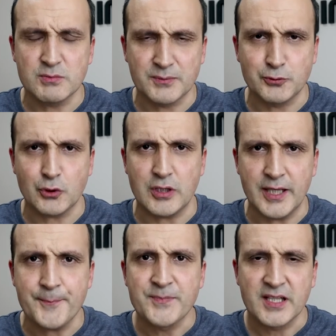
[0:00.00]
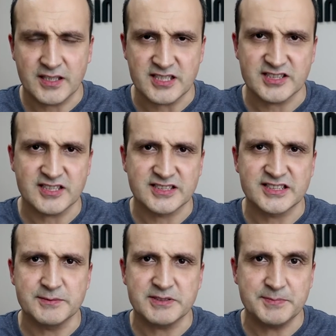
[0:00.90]
20 Pro ile
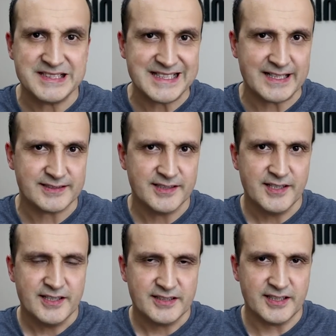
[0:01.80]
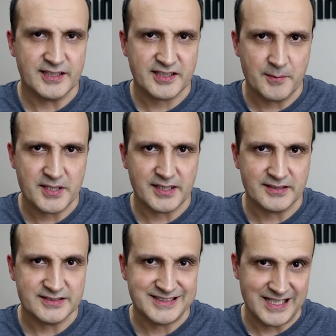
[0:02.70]
karşılaştırdığımız bir diğer e,
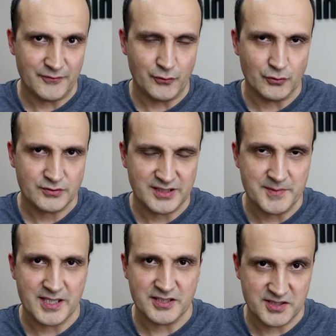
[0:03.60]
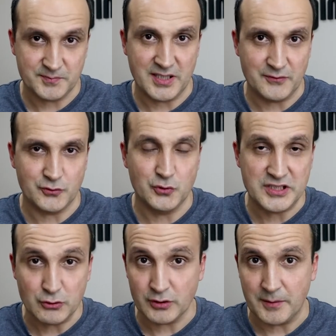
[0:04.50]
kameralı telefon, kameralı cep telefonu
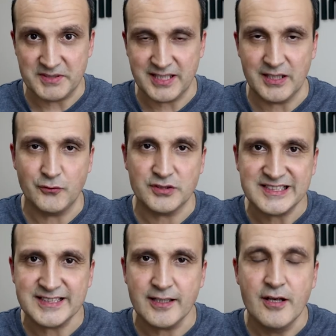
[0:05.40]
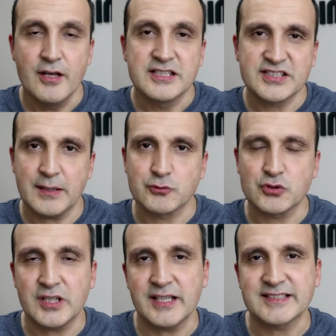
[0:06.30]
iyi olan bir telefon ise
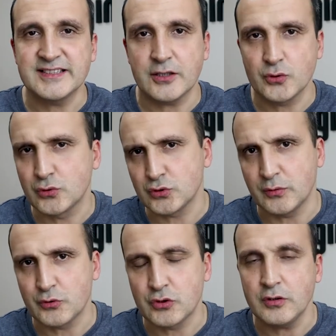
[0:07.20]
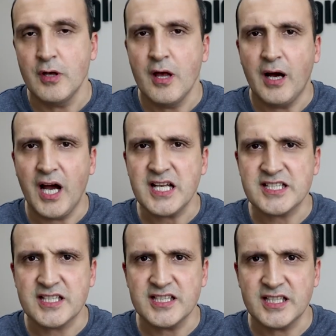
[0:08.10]
Samsung Galaxy A9 olmuştu.
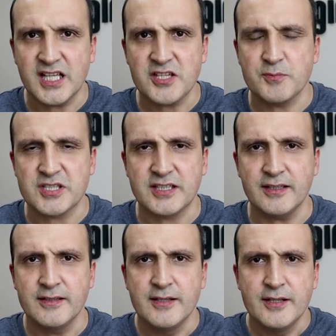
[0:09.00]
Ayrıca yine geçmişte